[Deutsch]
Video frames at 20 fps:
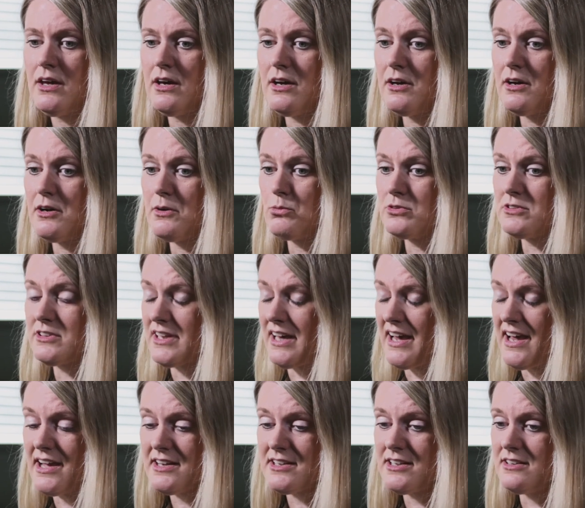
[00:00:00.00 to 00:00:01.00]
Ähm, und
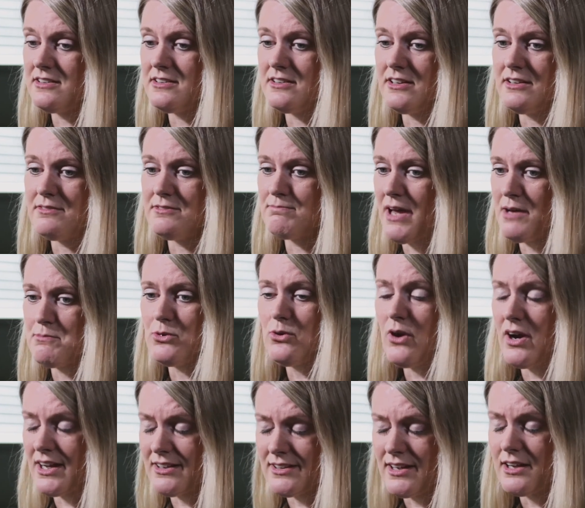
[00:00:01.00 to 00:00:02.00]
gerade im
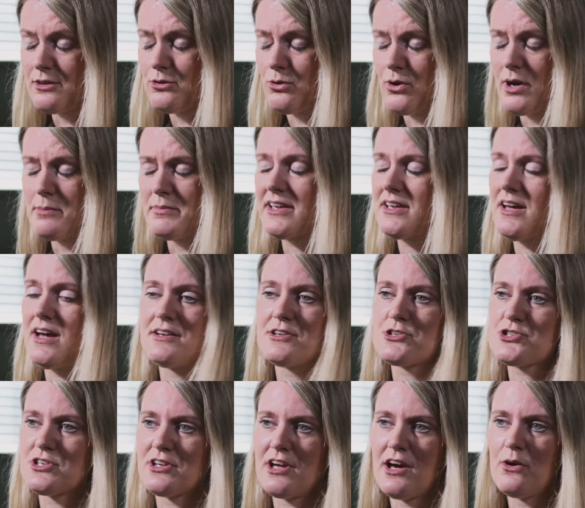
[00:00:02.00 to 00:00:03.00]

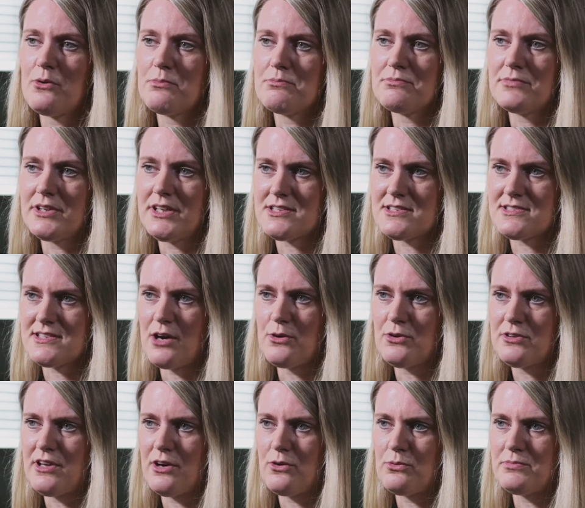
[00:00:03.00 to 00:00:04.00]
angloamerikanischen Raum geht es
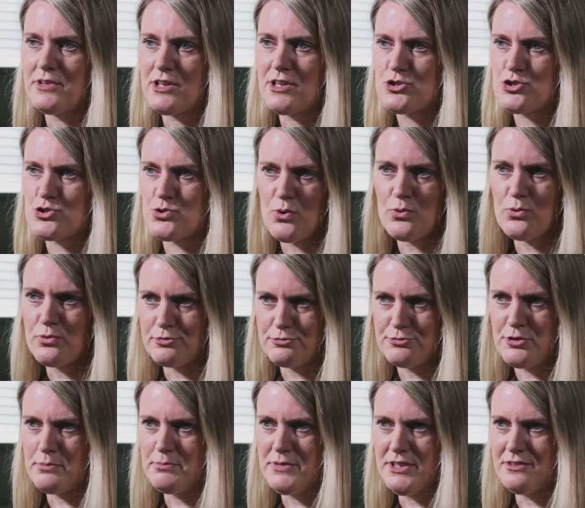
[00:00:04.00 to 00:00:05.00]
auch darum, dass Störungen
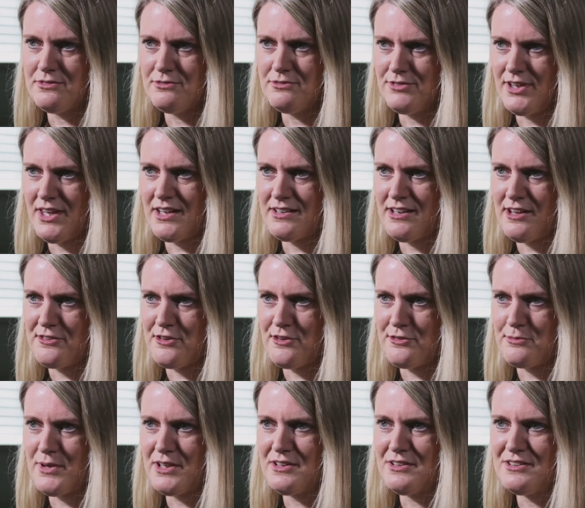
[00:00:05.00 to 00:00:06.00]
vermieden werden. Also
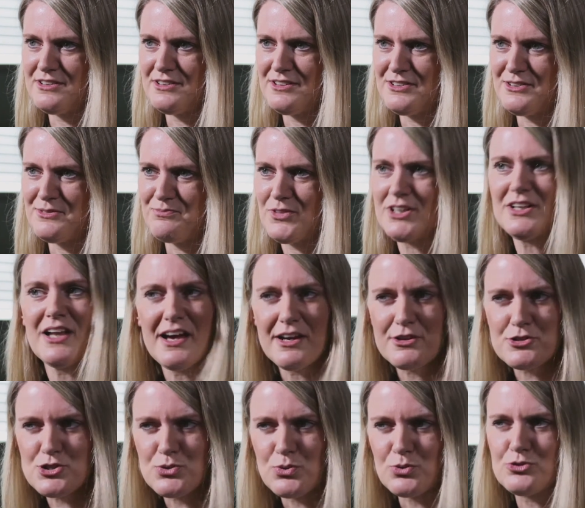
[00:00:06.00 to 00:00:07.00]
dass man ähm,
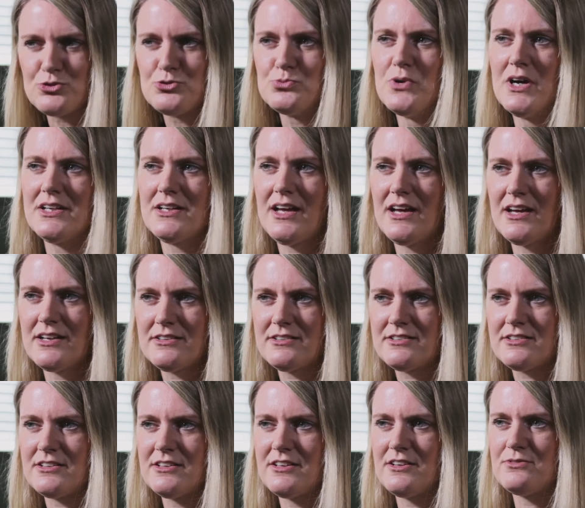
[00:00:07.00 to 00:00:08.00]
klare Strukturen
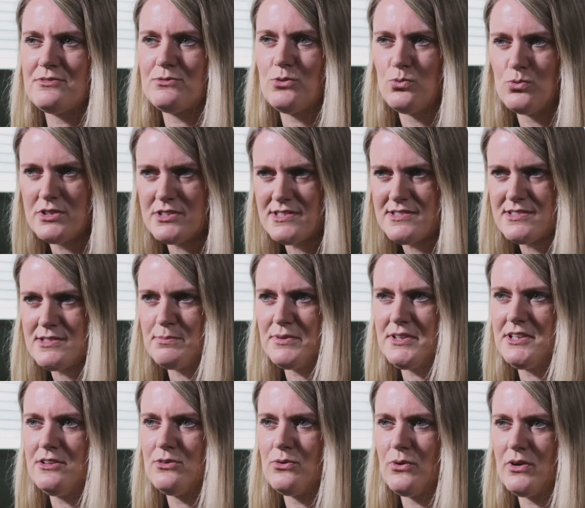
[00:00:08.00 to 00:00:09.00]
hat, ähm, hohe
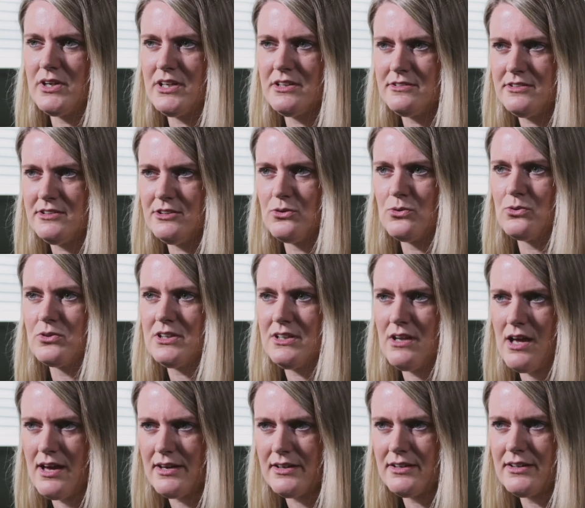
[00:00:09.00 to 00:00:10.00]
Disziplinorientierung,
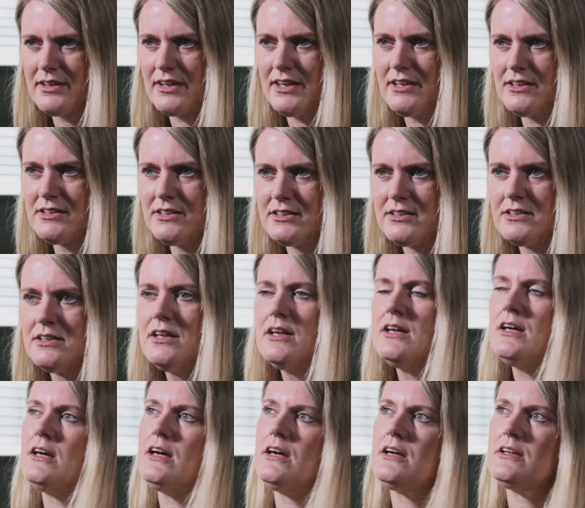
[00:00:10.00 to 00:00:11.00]
klare Regeln,
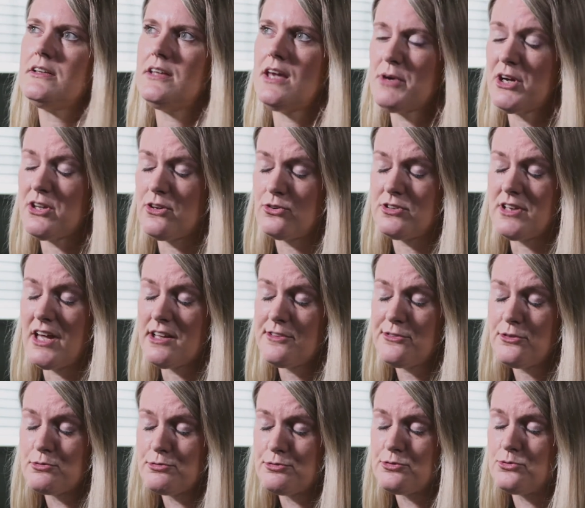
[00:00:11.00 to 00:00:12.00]
die aber auch
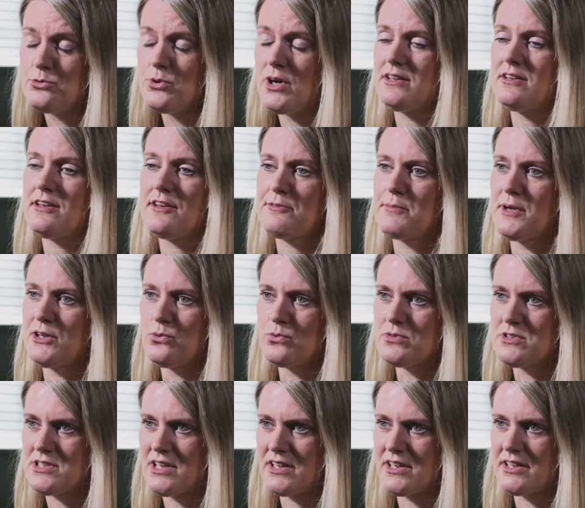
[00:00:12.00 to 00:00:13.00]
dazu führen, dass man
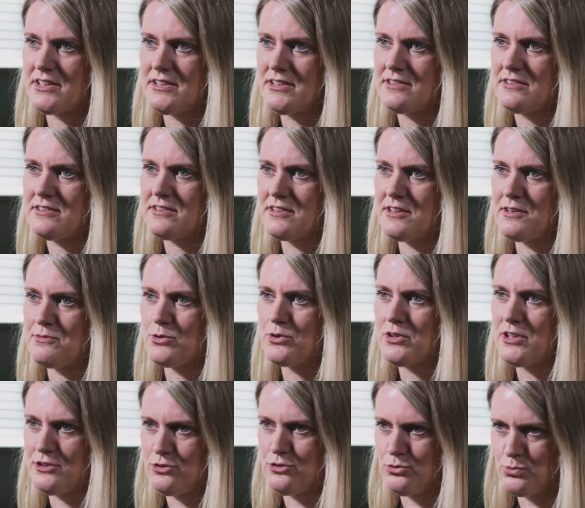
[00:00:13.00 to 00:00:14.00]
Unterricht äh,
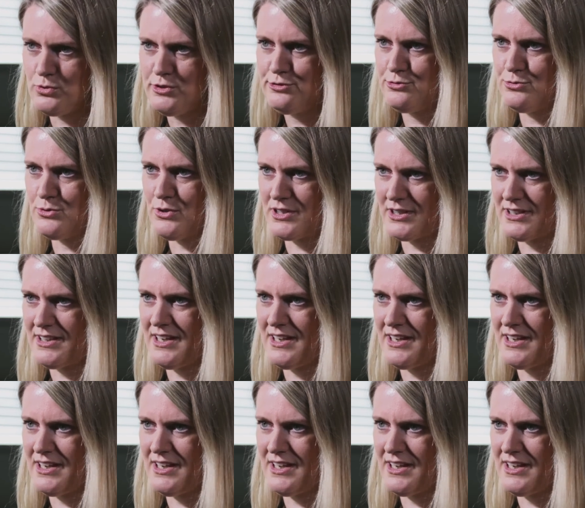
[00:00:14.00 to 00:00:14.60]
wirklich durchführen